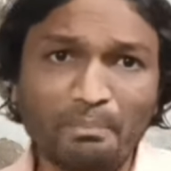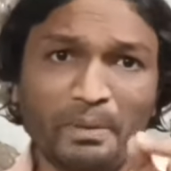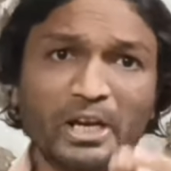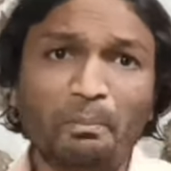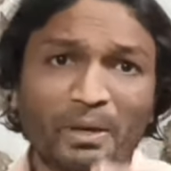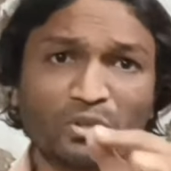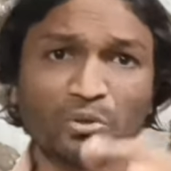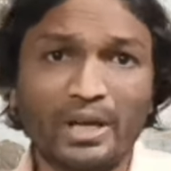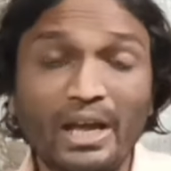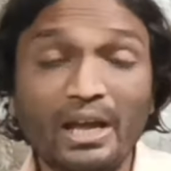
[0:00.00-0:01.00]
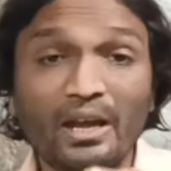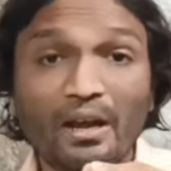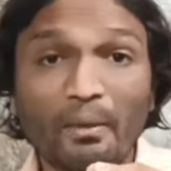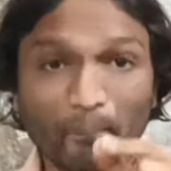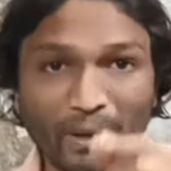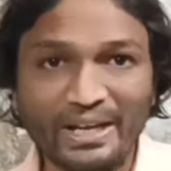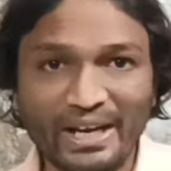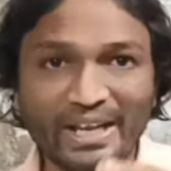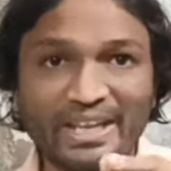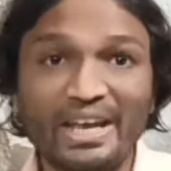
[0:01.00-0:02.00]
पीठ पर जो है
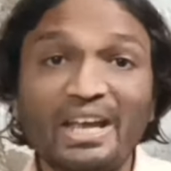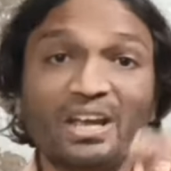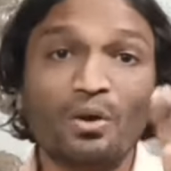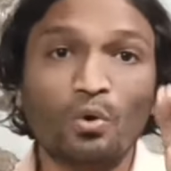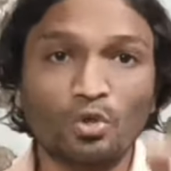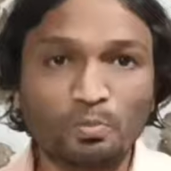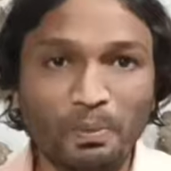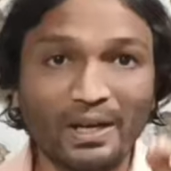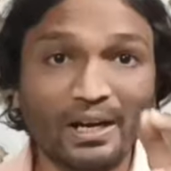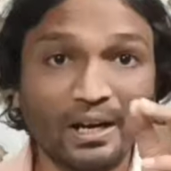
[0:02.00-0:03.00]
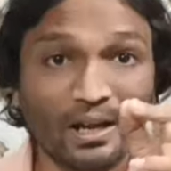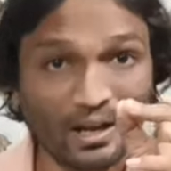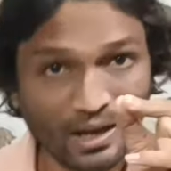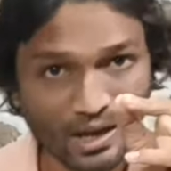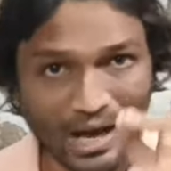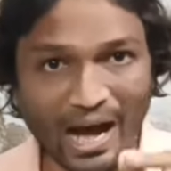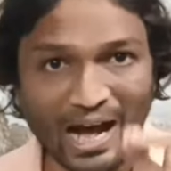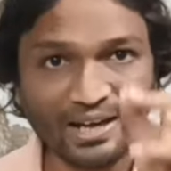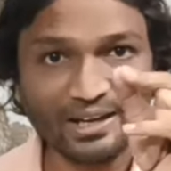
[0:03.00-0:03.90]
बकरे के उस पर आर